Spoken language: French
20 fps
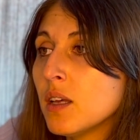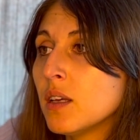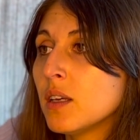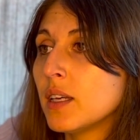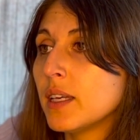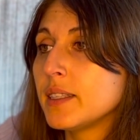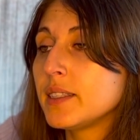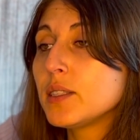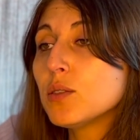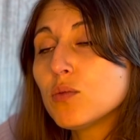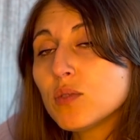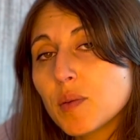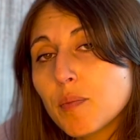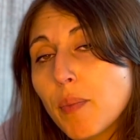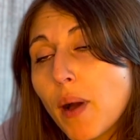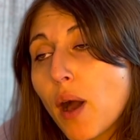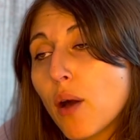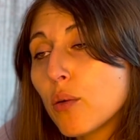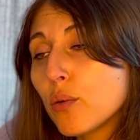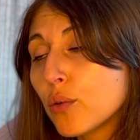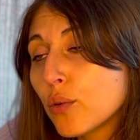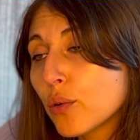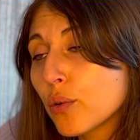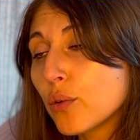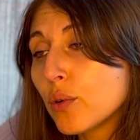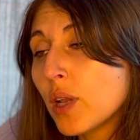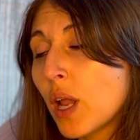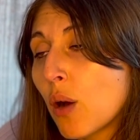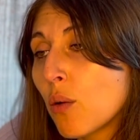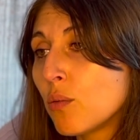Et si on n'est pas
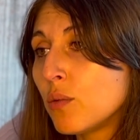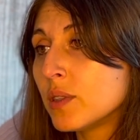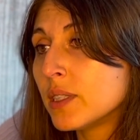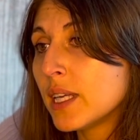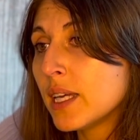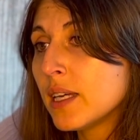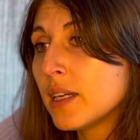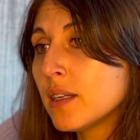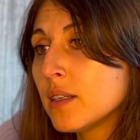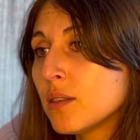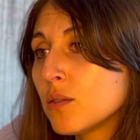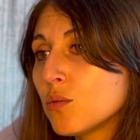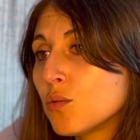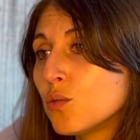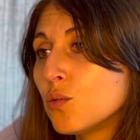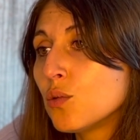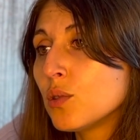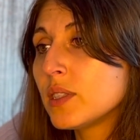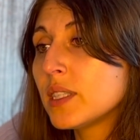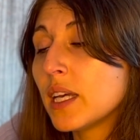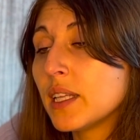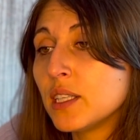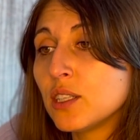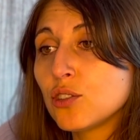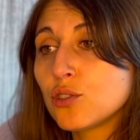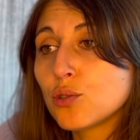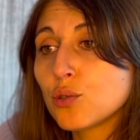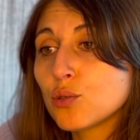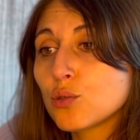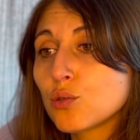heureux là où on est, ou s'il y a des
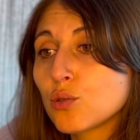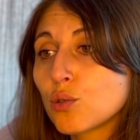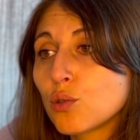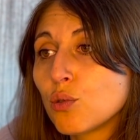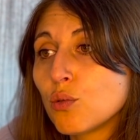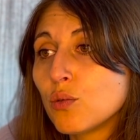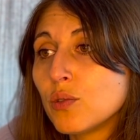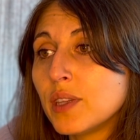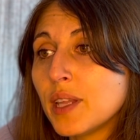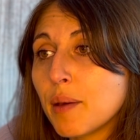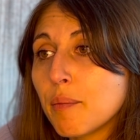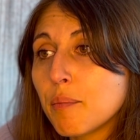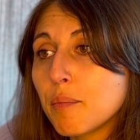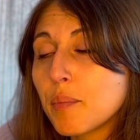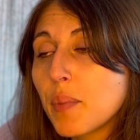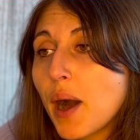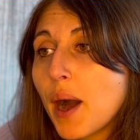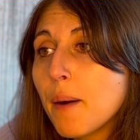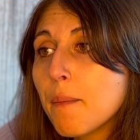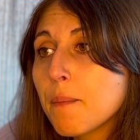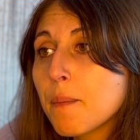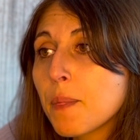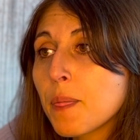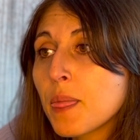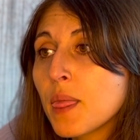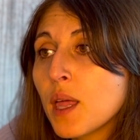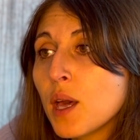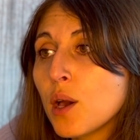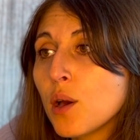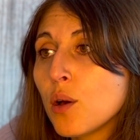choses qu'on n'aime pas,
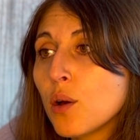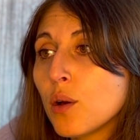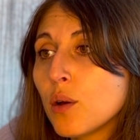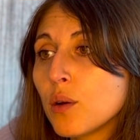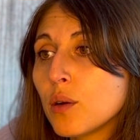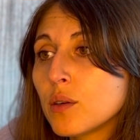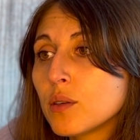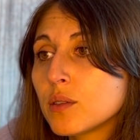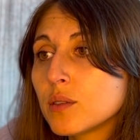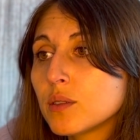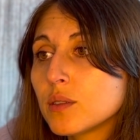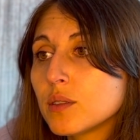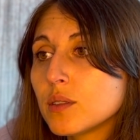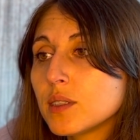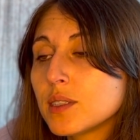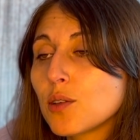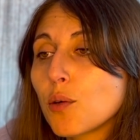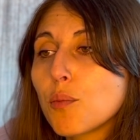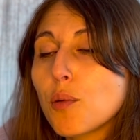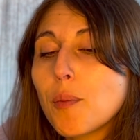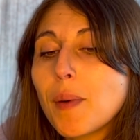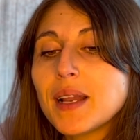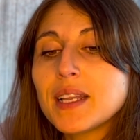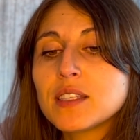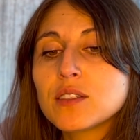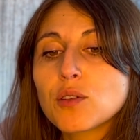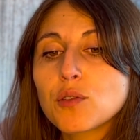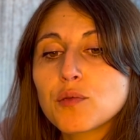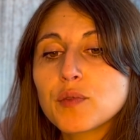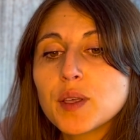si on ne peut pas
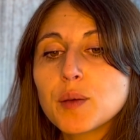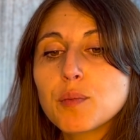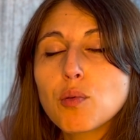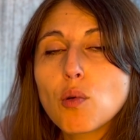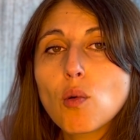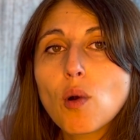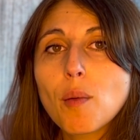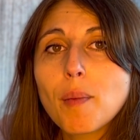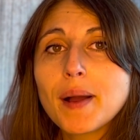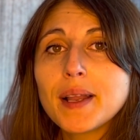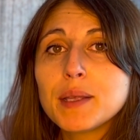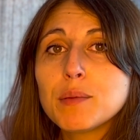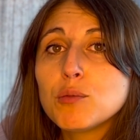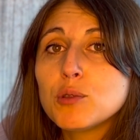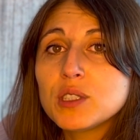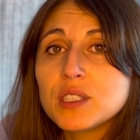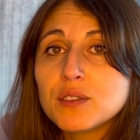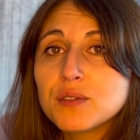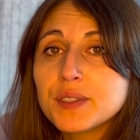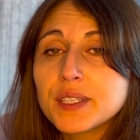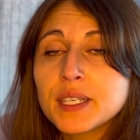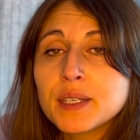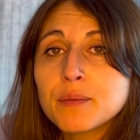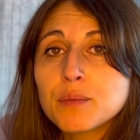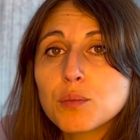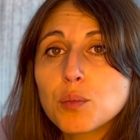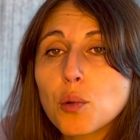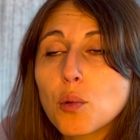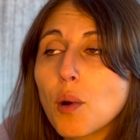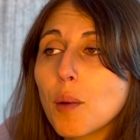les enlever, pourquoi pas les modifier
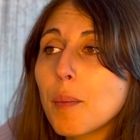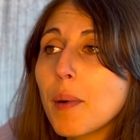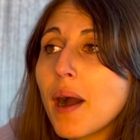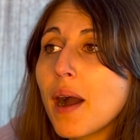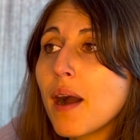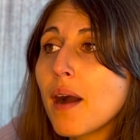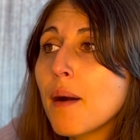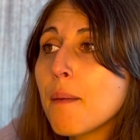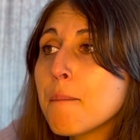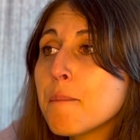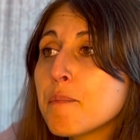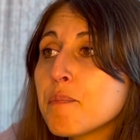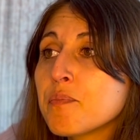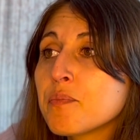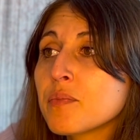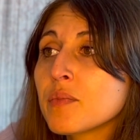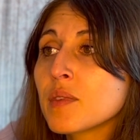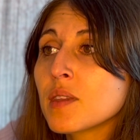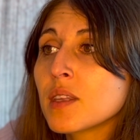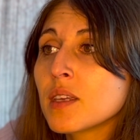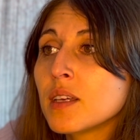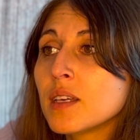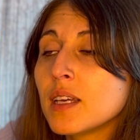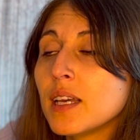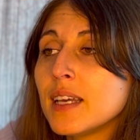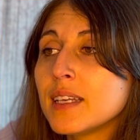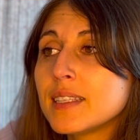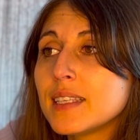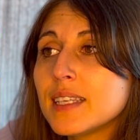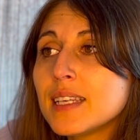Pourquoi pas
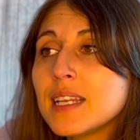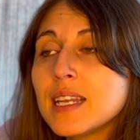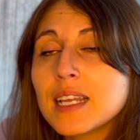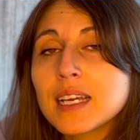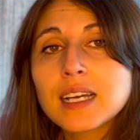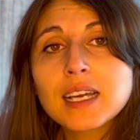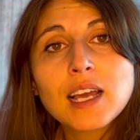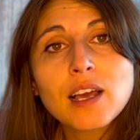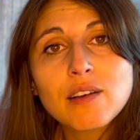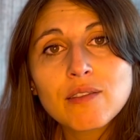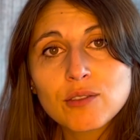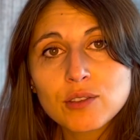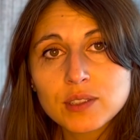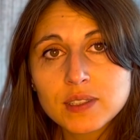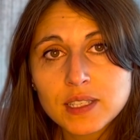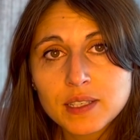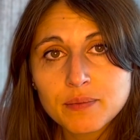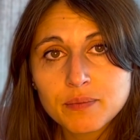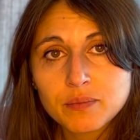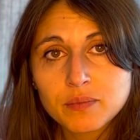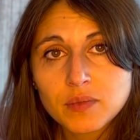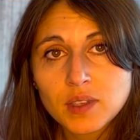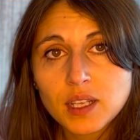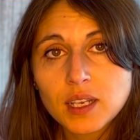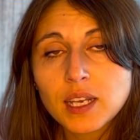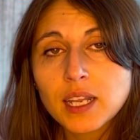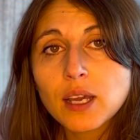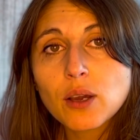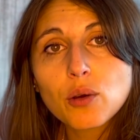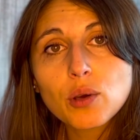essayer de les réinventer,
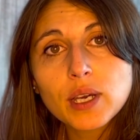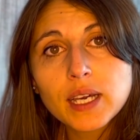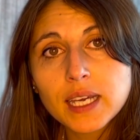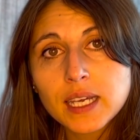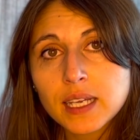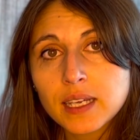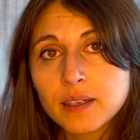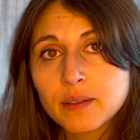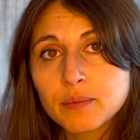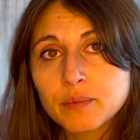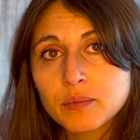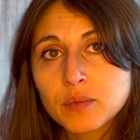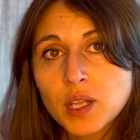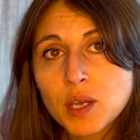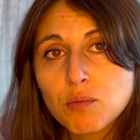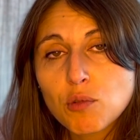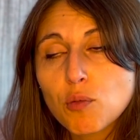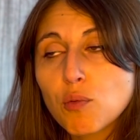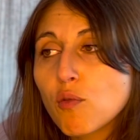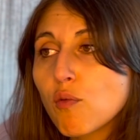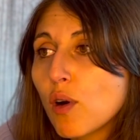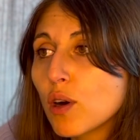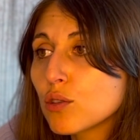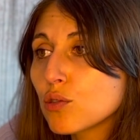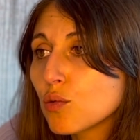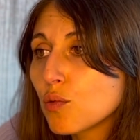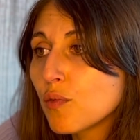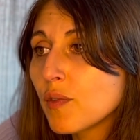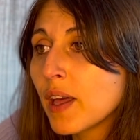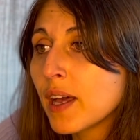les recréer, pour pouvoir
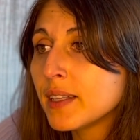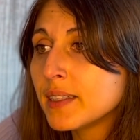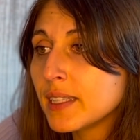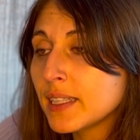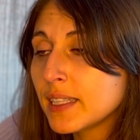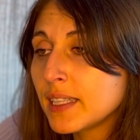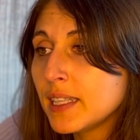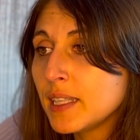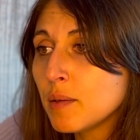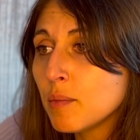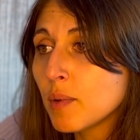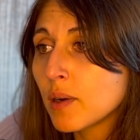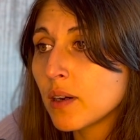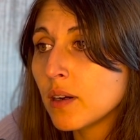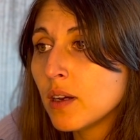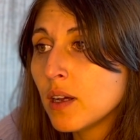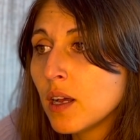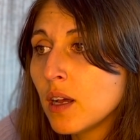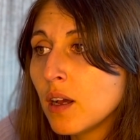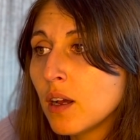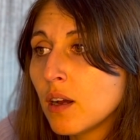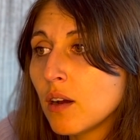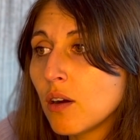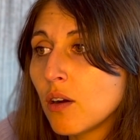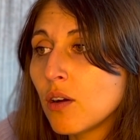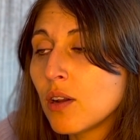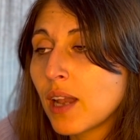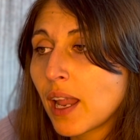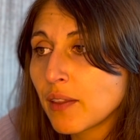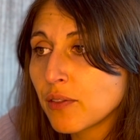trouver un équilibre
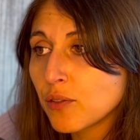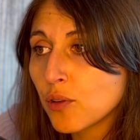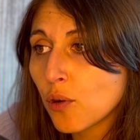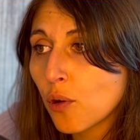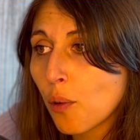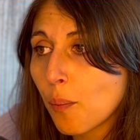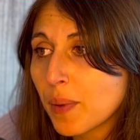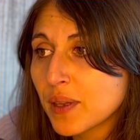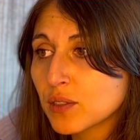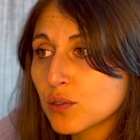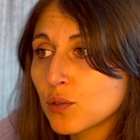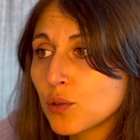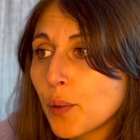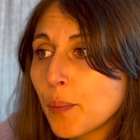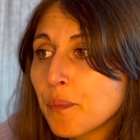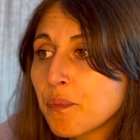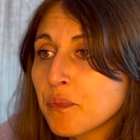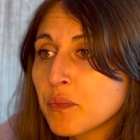euh, là-dedans Parce que